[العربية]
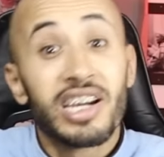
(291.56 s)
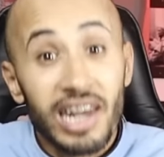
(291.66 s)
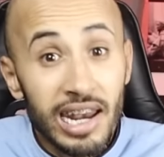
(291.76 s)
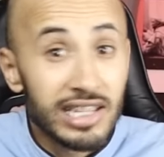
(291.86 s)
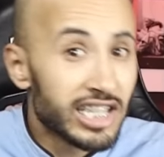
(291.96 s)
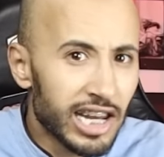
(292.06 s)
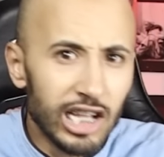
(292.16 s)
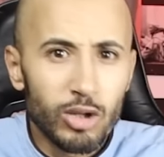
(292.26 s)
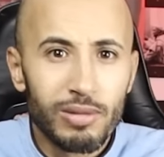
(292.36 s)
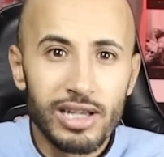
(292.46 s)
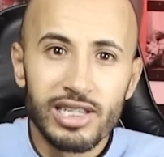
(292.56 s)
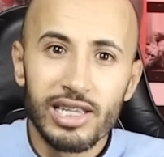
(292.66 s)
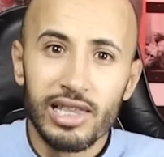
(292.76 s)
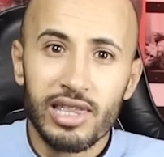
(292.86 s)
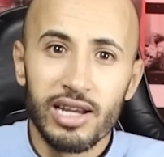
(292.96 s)
كرانا ذكر عندهم ثلاثه
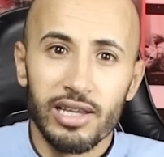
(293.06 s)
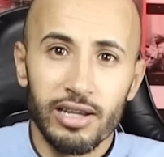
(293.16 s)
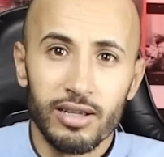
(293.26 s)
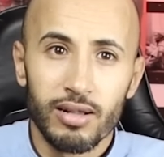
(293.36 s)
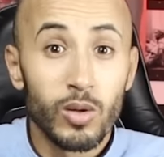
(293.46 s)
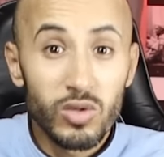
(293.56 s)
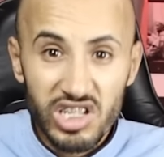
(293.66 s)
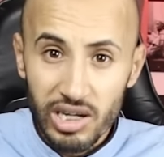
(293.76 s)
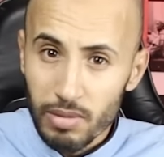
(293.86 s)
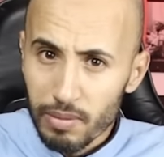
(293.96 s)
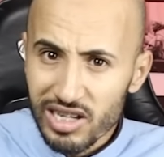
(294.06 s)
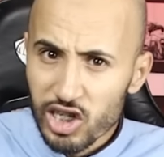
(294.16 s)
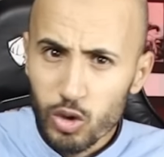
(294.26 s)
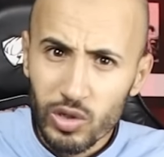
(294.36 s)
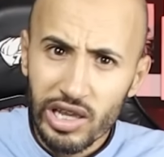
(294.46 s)
ديال الدراري وتشي ما
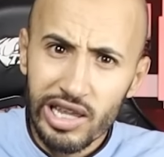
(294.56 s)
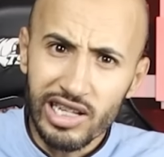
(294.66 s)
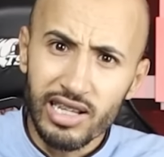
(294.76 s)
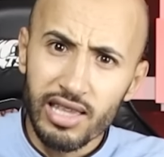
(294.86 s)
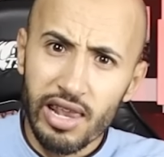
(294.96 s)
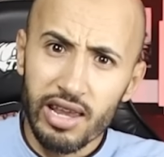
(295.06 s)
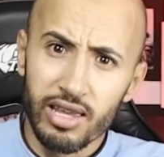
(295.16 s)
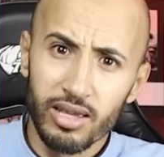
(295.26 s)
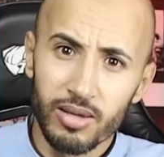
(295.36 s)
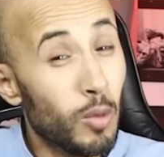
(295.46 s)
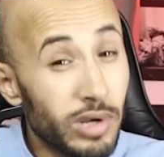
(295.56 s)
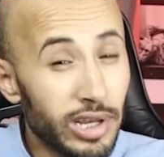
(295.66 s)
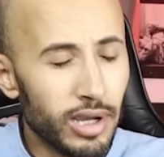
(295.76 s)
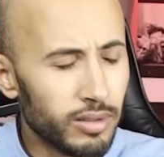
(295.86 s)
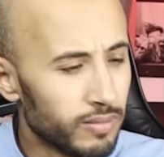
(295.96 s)
بغيتش تولدي ليا حتى دري ومن
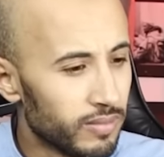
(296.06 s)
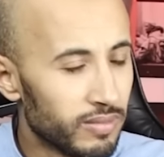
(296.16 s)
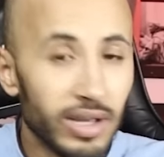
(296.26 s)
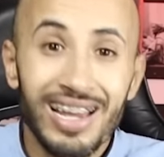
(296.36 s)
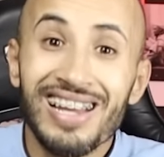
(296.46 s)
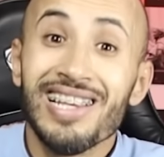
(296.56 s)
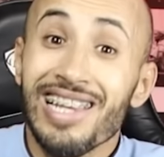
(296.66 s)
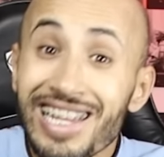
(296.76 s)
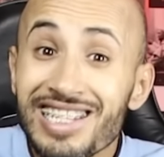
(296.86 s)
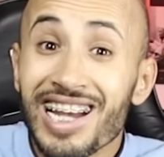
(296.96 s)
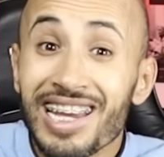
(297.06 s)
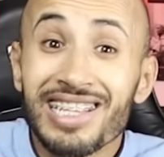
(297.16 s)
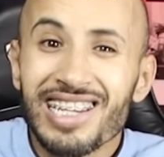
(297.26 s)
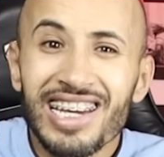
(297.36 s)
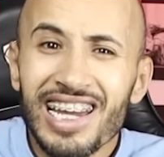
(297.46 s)
هنا العيشه
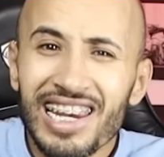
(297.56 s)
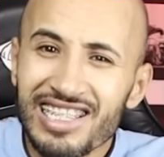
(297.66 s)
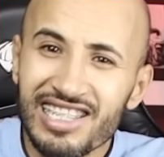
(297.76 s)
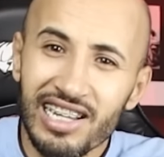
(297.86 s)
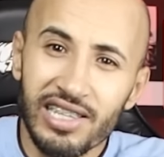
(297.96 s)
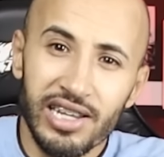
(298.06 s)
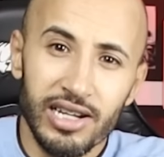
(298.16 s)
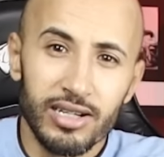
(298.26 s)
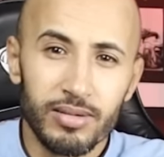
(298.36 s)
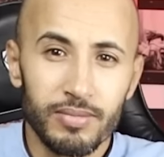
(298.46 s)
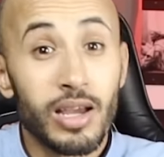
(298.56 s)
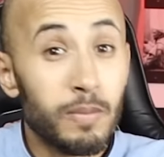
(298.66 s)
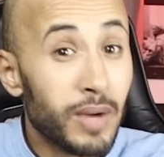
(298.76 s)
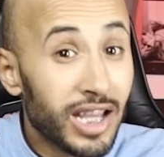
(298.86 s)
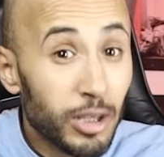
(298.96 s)
غادي تحرر على السعديه
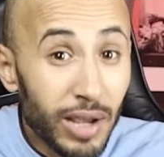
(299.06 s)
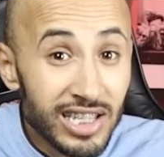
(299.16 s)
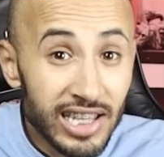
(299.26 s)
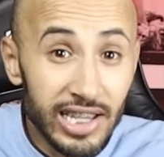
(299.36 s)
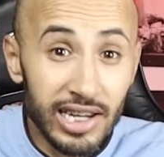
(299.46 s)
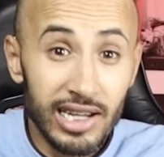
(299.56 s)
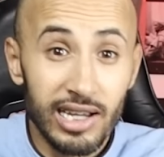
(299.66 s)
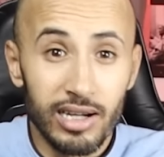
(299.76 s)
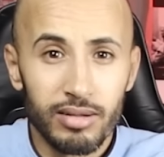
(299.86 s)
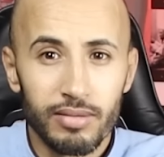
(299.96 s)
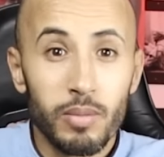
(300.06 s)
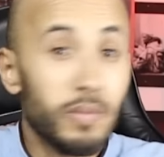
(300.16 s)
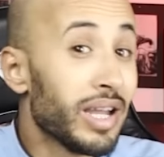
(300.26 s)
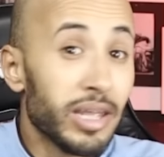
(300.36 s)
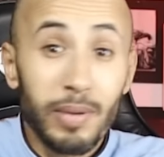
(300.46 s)
ما غادي يبقى يسير عليها
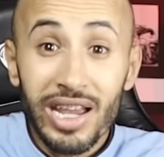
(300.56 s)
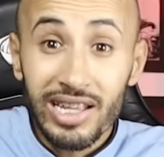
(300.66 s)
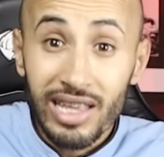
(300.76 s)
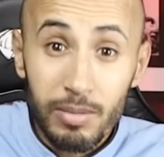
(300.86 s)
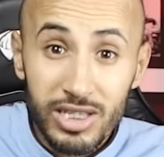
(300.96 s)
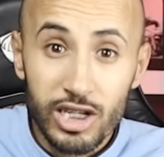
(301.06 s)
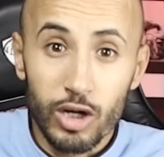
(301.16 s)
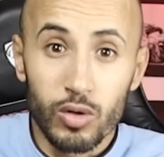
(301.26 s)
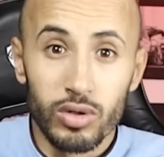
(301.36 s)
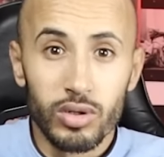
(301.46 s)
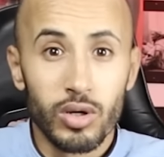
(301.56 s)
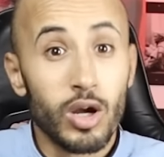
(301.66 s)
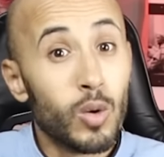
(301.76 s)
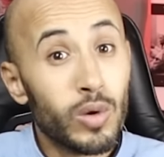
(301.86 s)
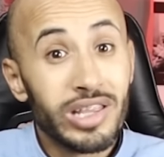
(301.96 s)
ما غادي يبقى يعطيها ما تاكل
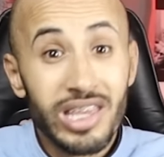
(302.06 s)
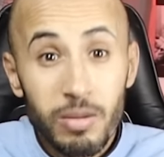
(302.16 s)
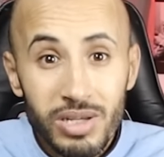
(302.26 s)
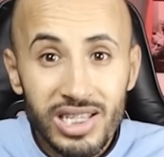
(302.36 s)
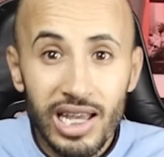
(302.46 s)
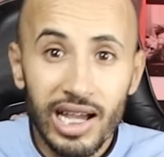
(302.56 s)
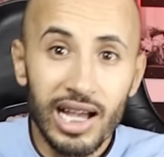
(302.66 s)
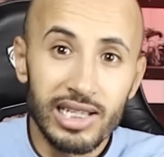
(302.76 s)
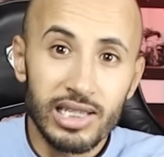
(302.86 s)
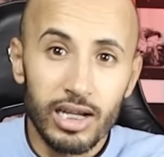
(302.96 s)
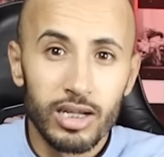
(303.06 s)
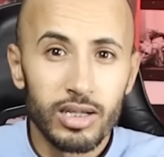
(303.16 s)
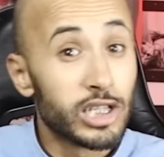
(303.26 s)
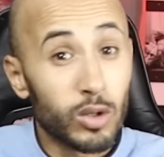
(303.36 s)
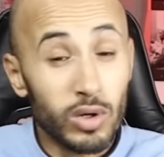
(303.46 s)
ولا ديما سالي خاصة
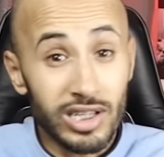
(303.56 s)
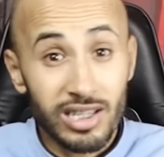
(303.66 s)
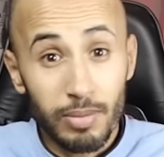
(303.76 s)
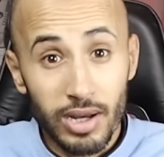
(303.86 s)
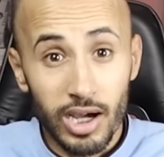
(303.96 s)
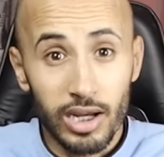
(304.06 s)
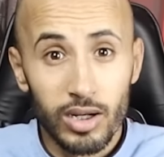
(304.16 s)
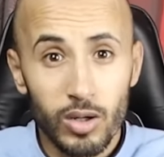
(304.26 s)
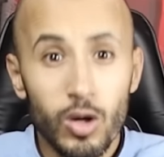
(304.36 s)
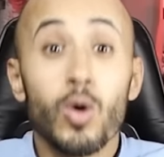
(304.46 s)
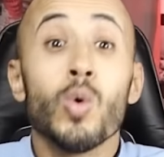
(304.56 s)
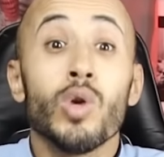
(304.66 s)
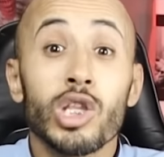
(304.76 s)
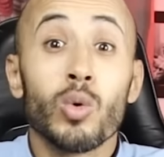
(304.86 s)
تاكل عصب النار ولا